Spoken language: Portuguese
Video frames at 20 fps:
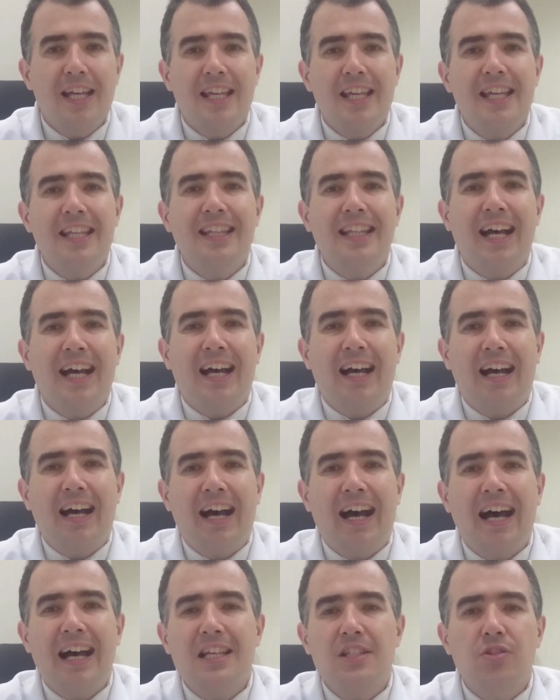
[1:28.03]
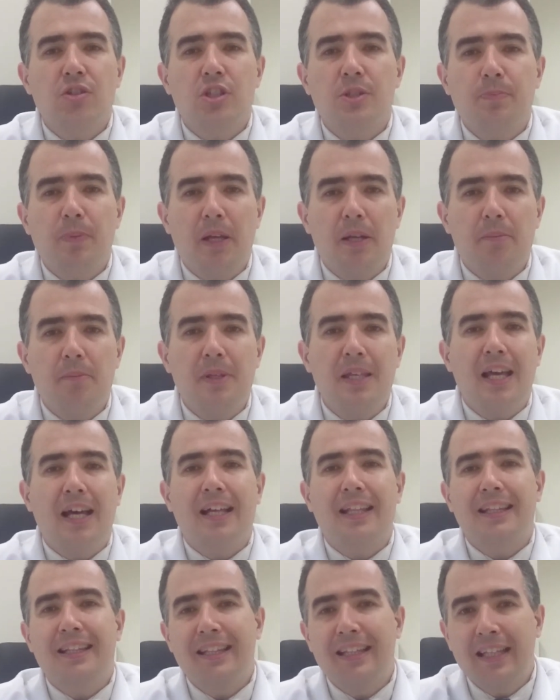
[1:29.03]
E na
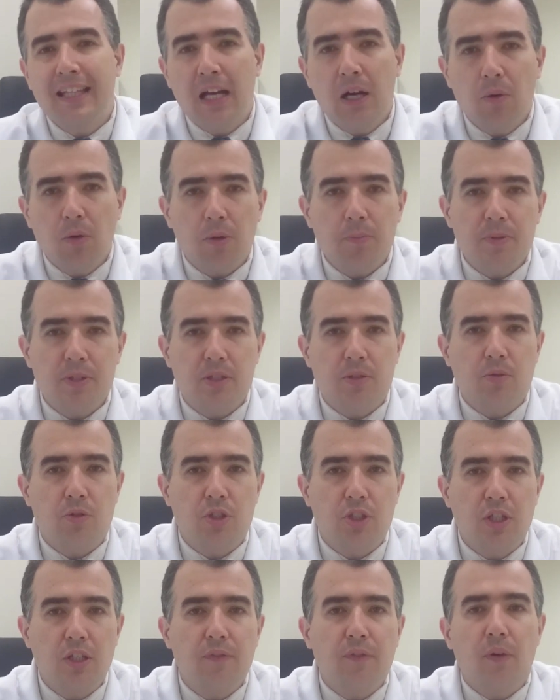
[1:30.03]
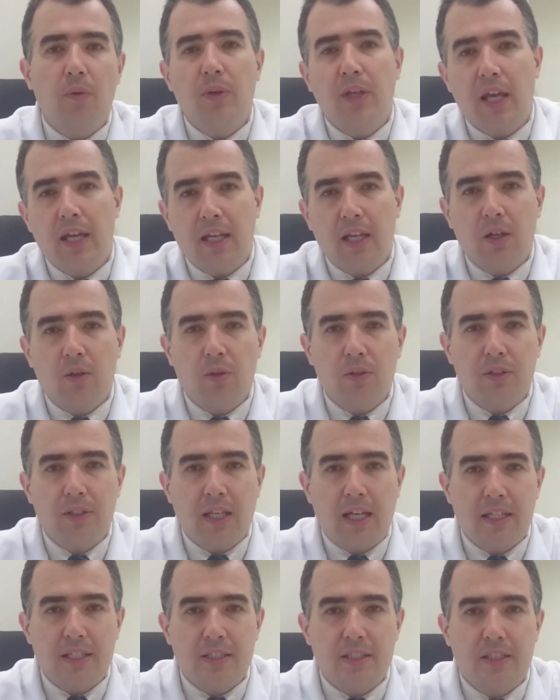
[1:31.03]
azospermia não obstrutiva, o que, que
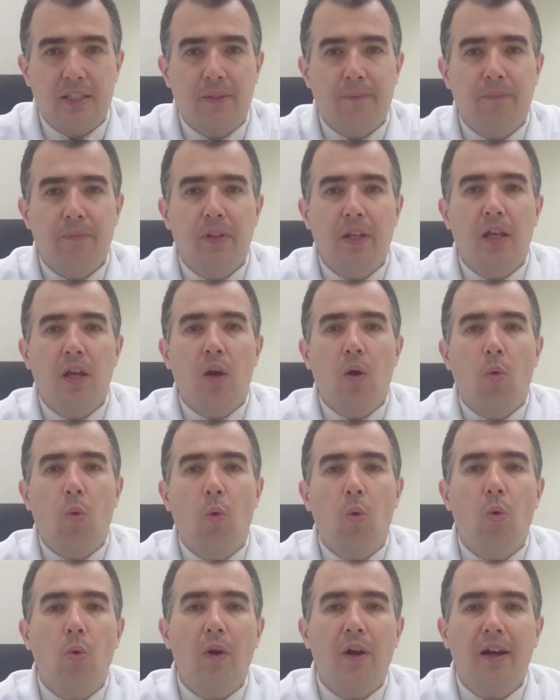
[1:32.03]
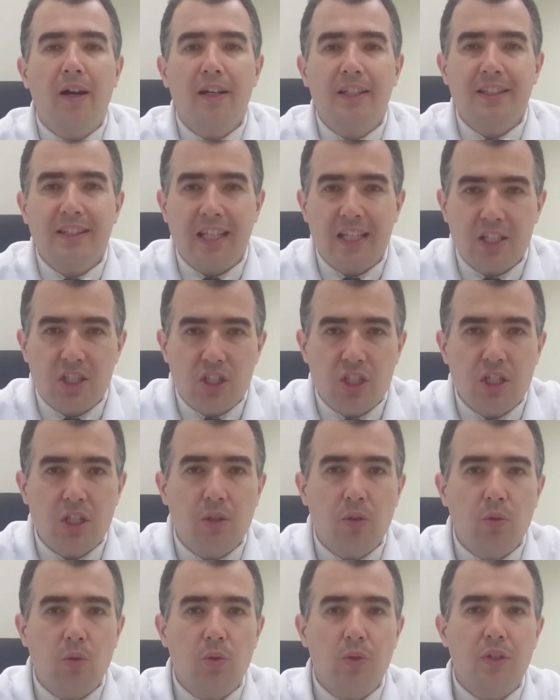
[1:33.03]
acontece? O
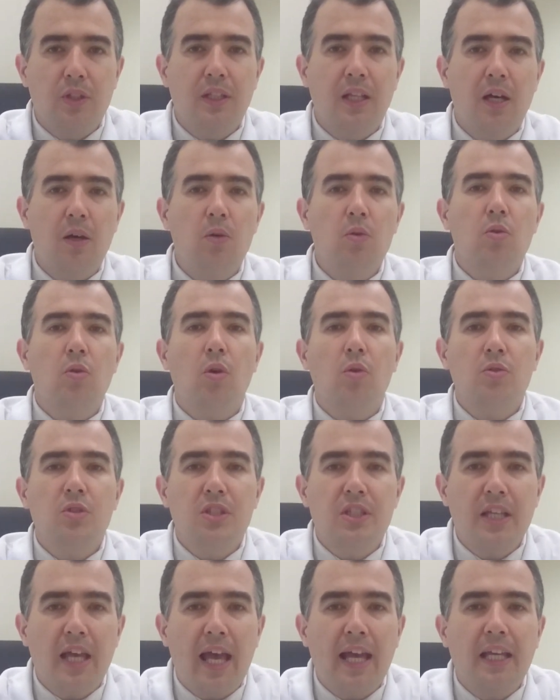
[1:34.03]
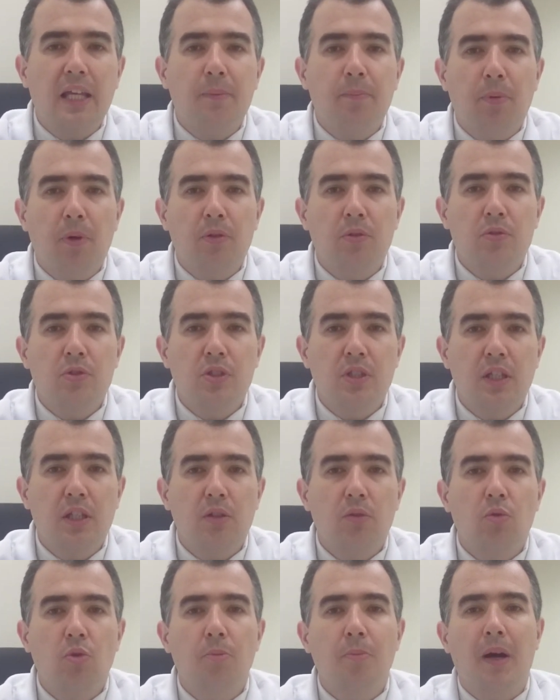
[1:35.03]
testículo não consegue
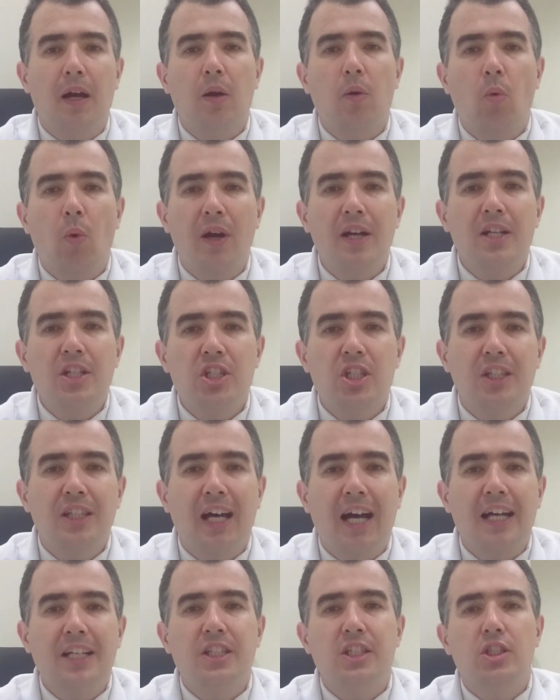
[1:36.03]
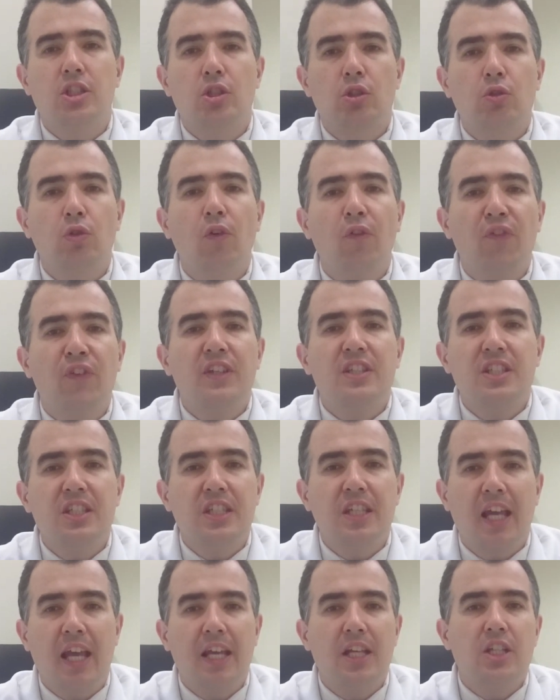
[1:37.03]
produzir uma quantidade
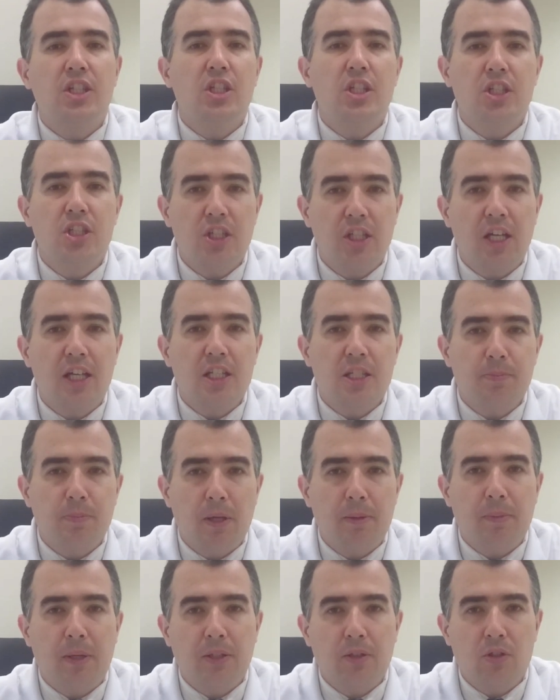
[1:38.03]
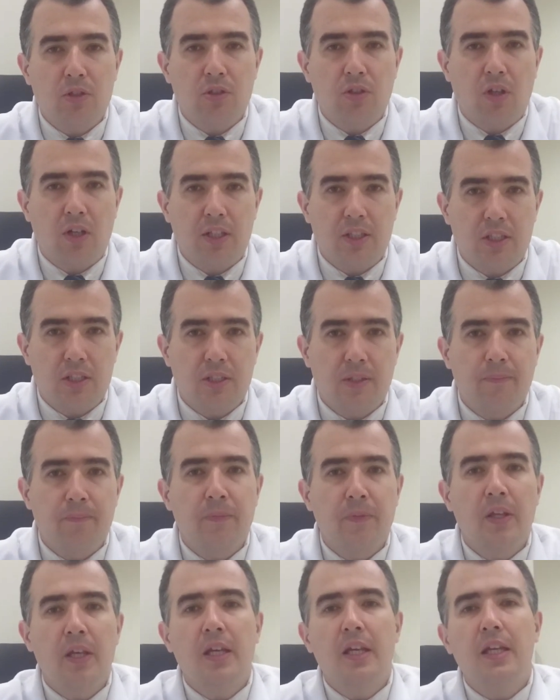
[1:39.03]
suficiente de espermatozoides.
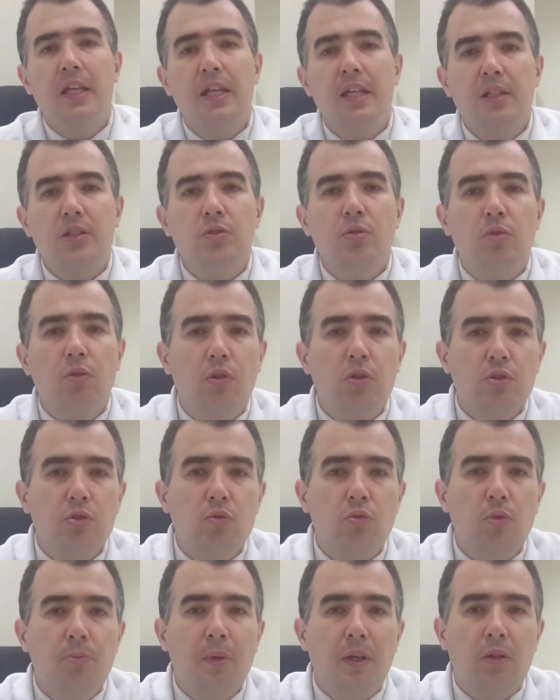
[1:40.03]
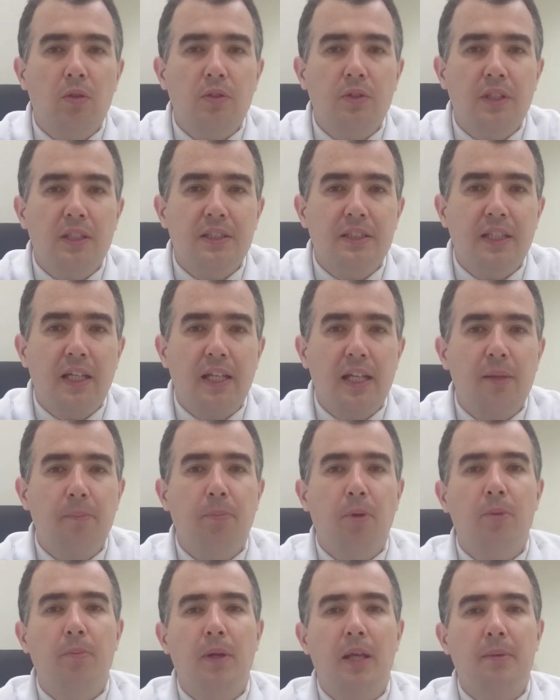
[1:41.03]
E isso costuma acontecer em
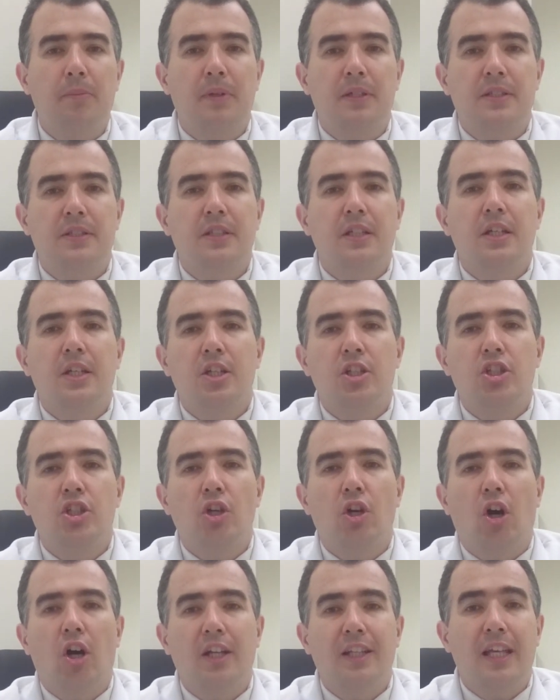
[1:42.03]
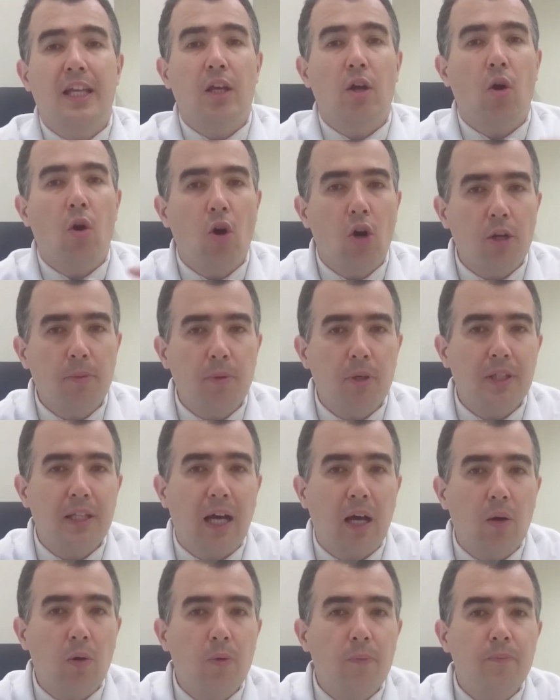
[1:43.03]
problemas de ordem
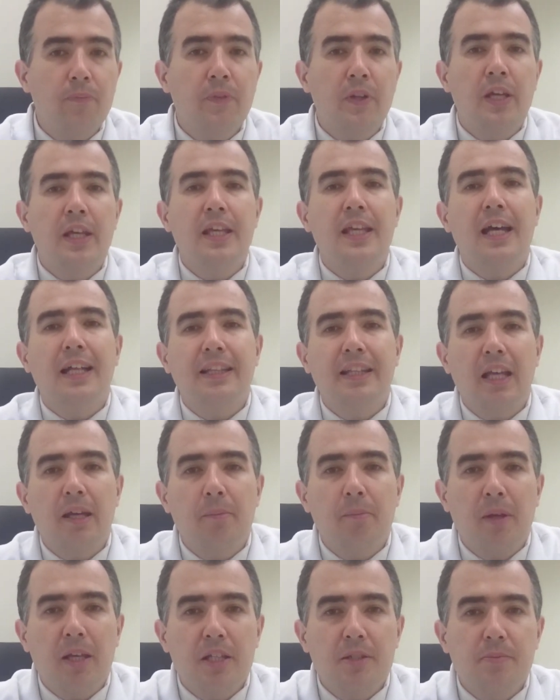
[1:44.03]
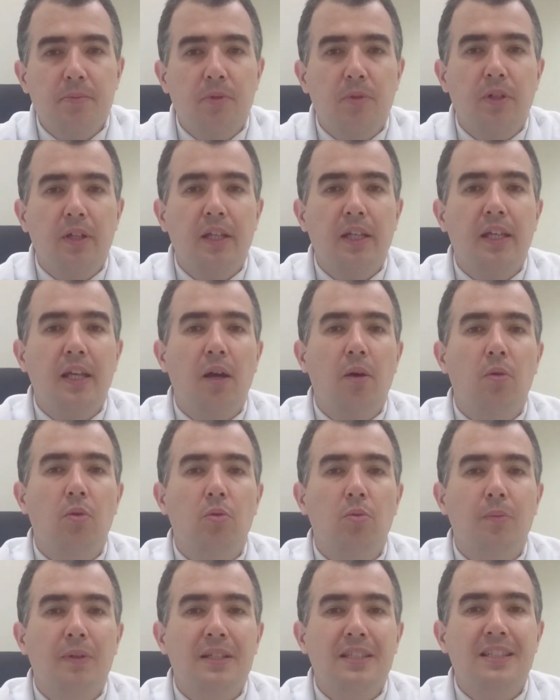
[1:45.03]
hormonal e até mesmo em
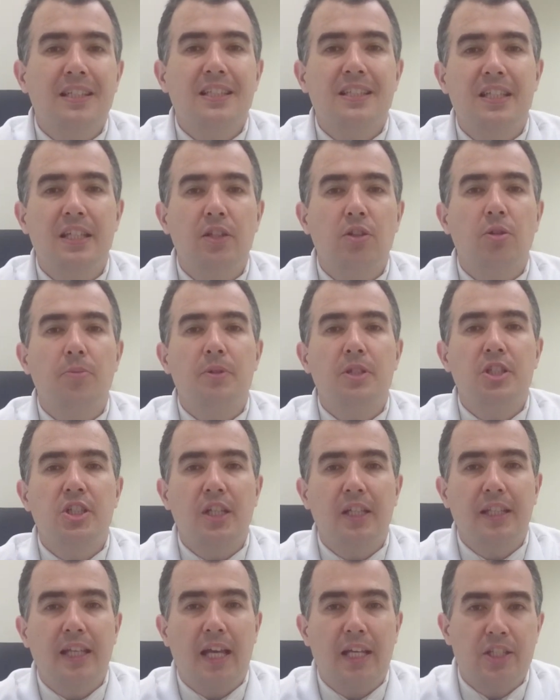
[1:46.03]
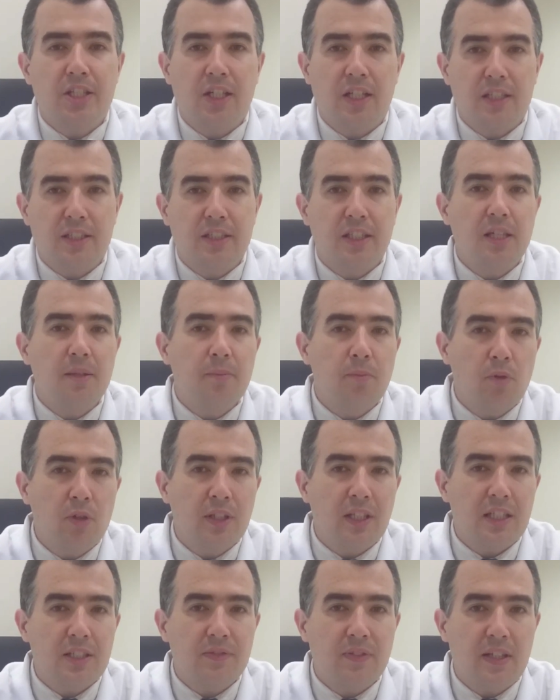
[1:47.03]
algumas síndromes genéticas, que
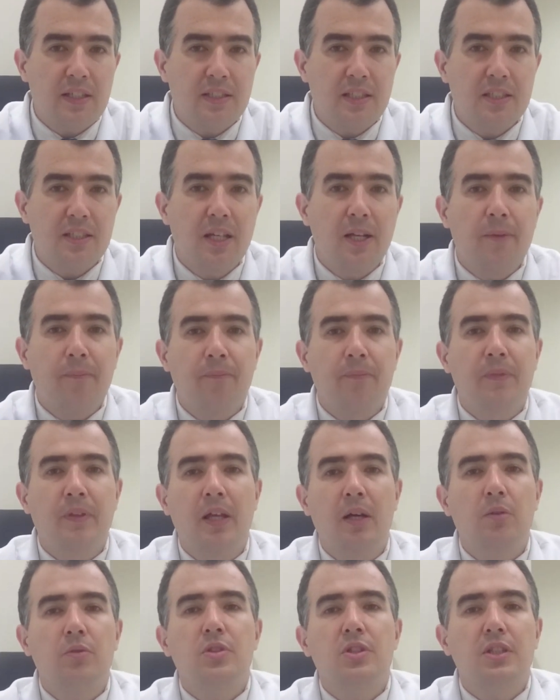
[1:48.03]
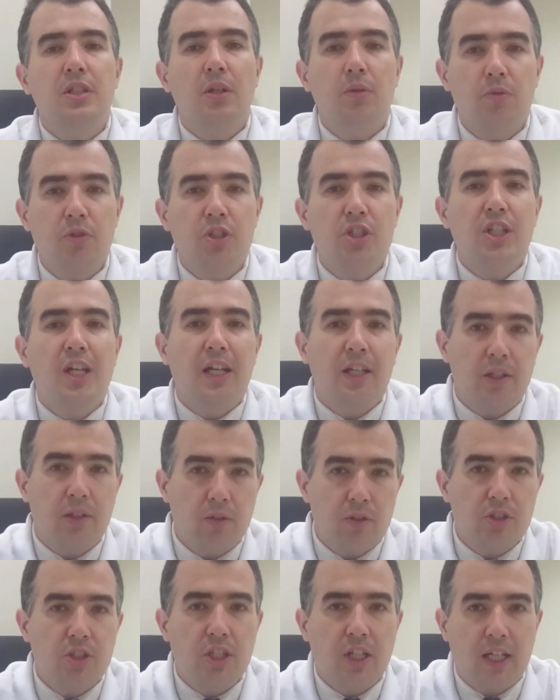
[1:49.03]
muitas vezes não são
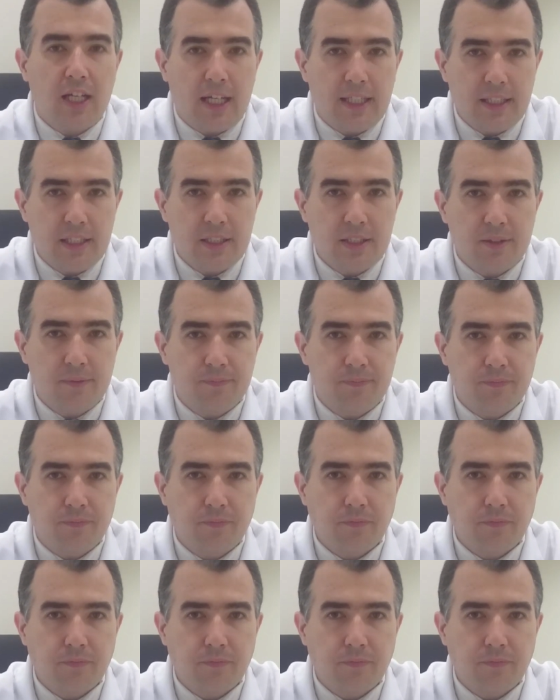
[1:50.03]
diagnosticadas.